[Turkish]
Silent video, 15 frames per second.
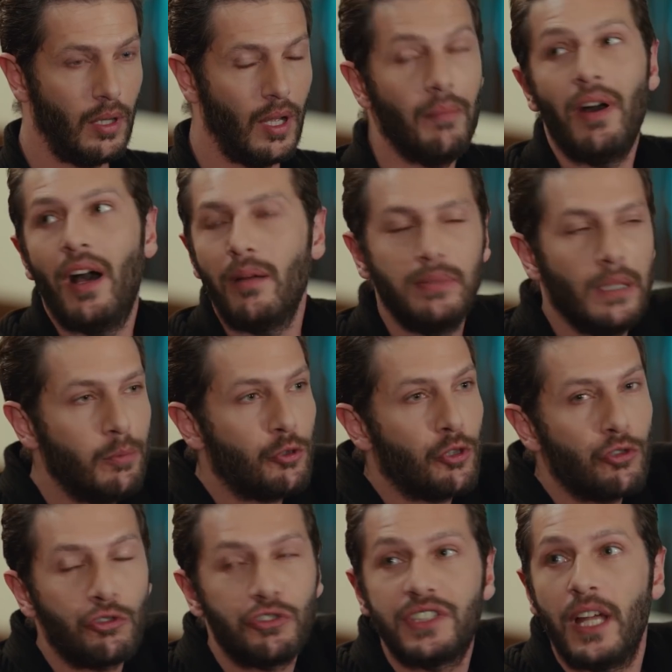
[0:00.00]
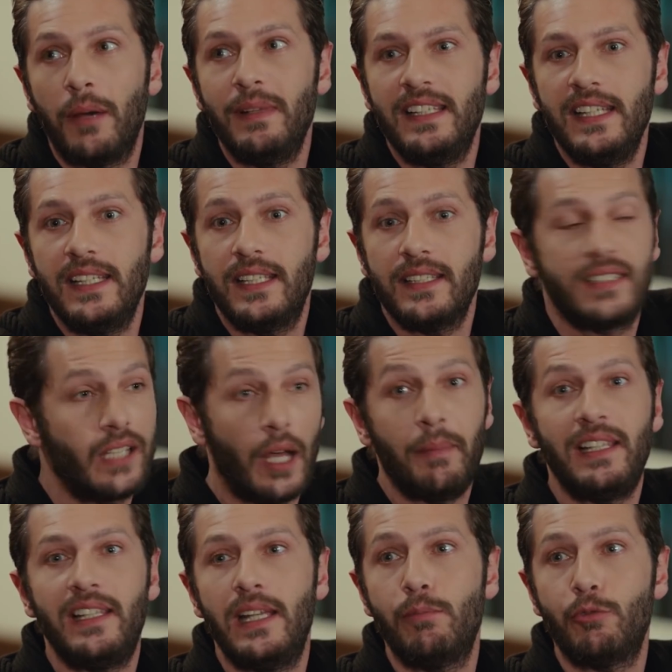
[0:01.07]
Ama abla bu çocuk stabil değil ki.
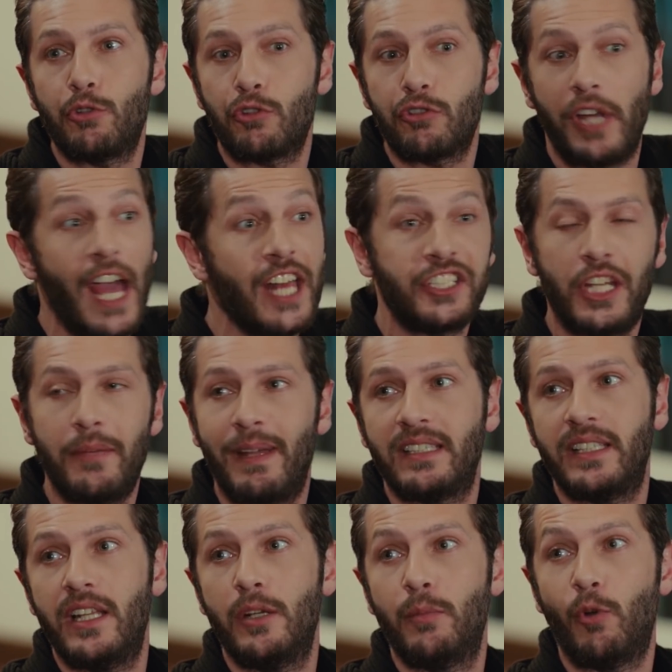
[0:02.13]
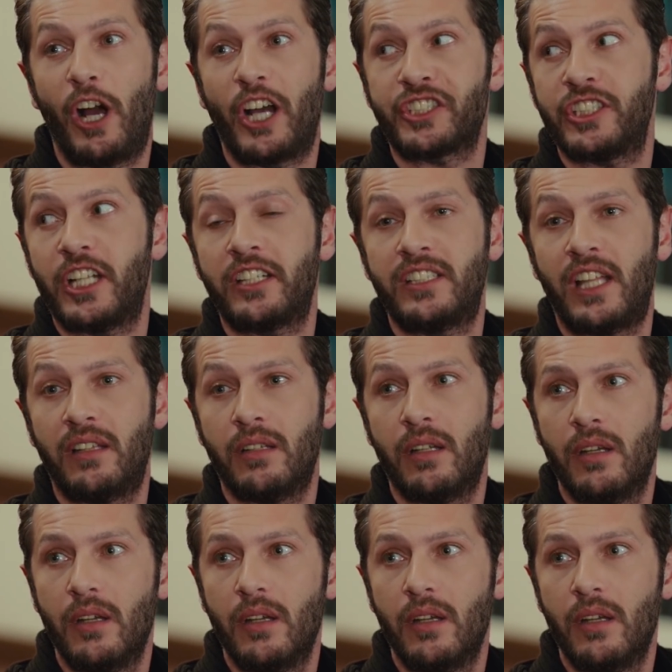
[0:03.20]
Stabil değil bu çocuk. Her şey beklenir bu haşlaktan.